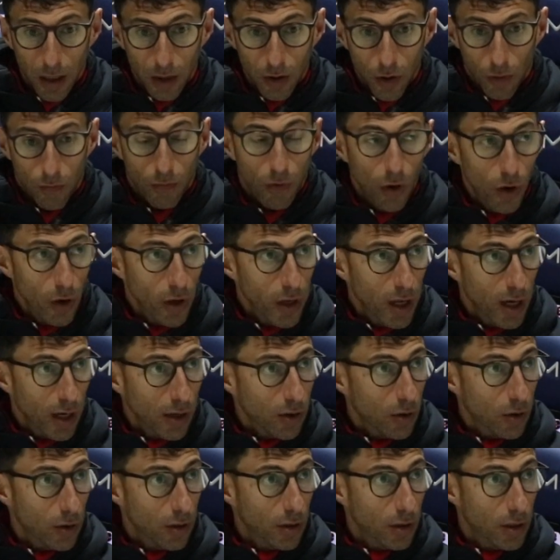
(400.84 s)
con, voglia,
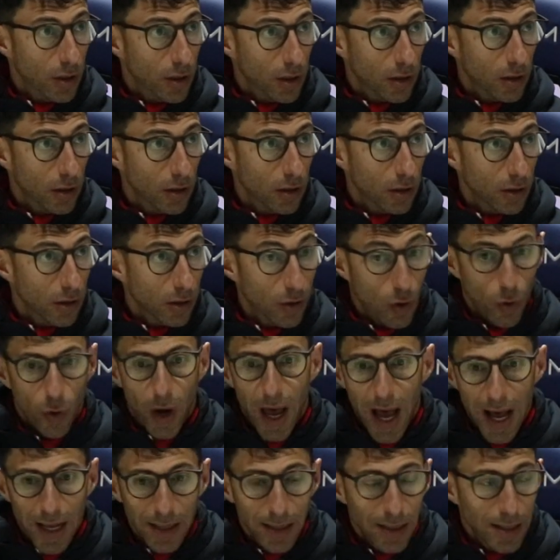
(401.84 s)
con, con
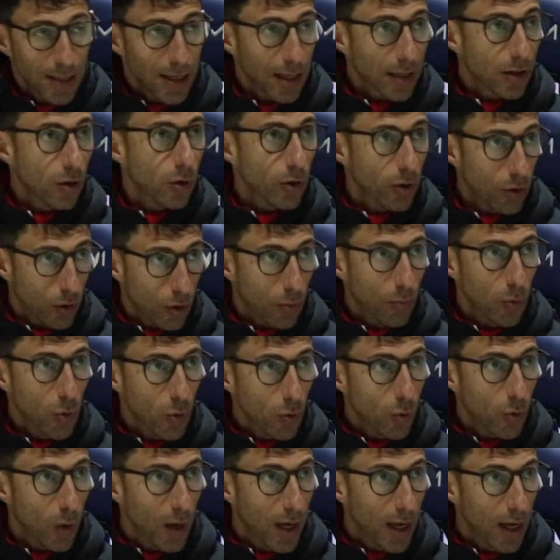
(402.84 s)
ansia e con
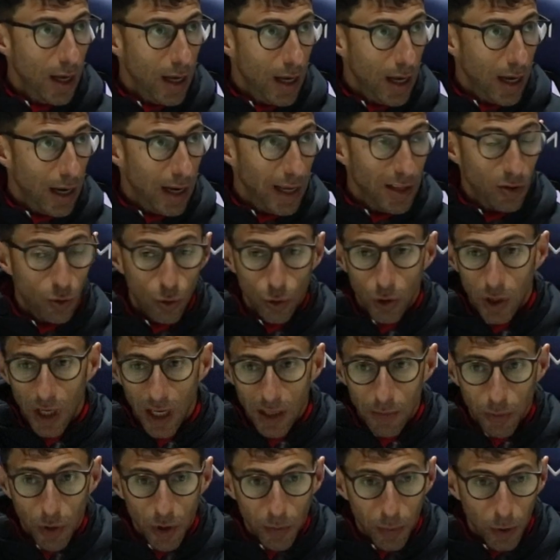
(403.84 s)
comunque
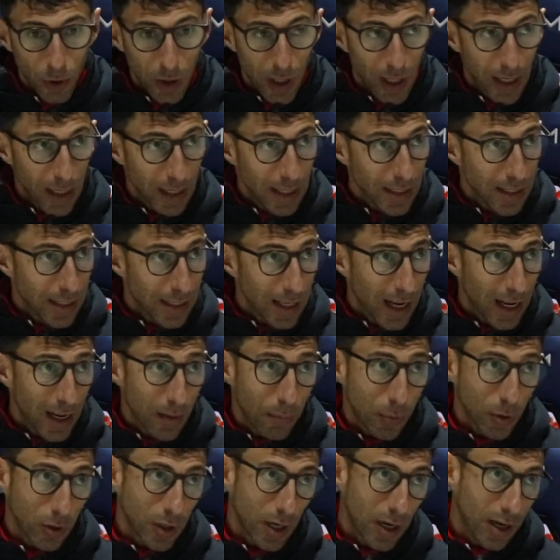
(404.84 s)
l'entusiasmo di poter iniziare
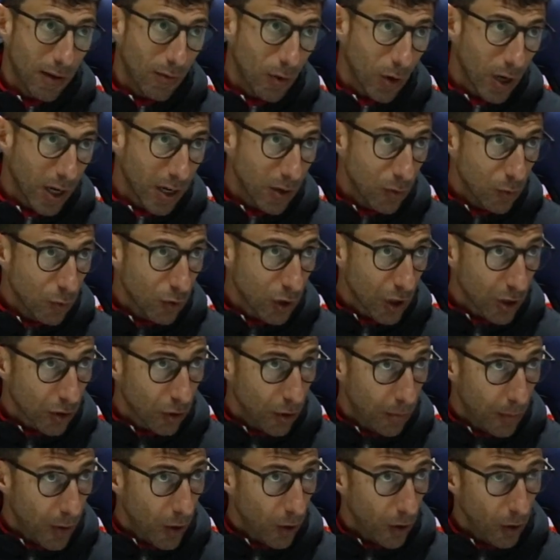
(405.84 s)
e poter lavorare in un
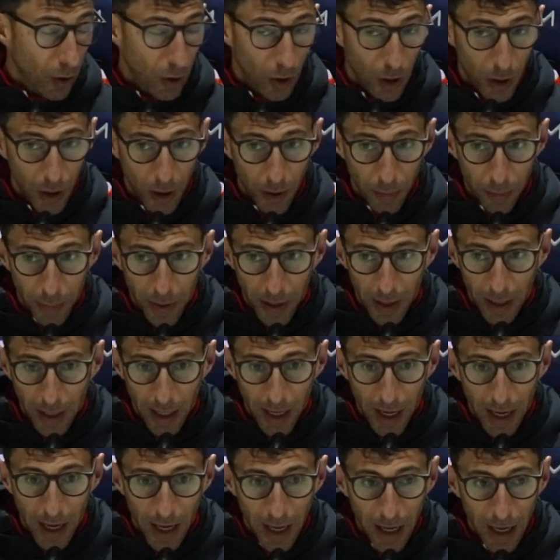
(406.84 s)
certo modo,
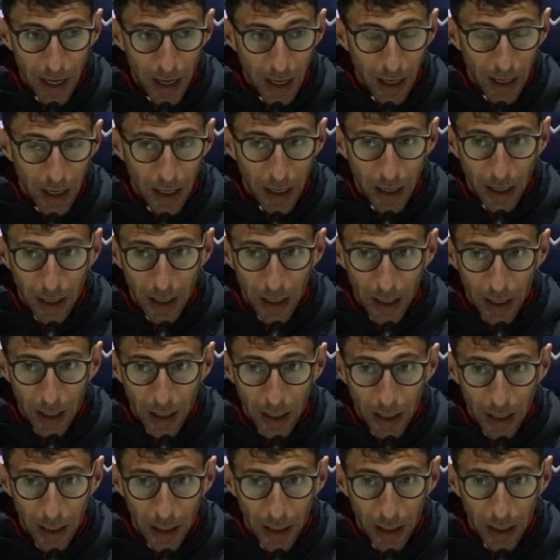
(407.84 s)
perché
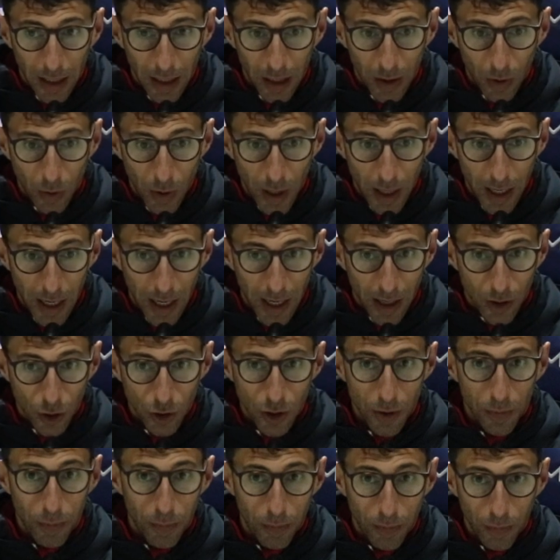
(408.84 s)
eh, una delle
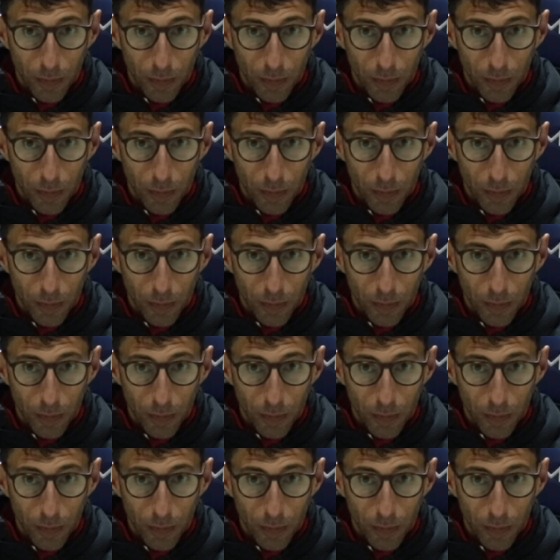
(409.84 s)
cose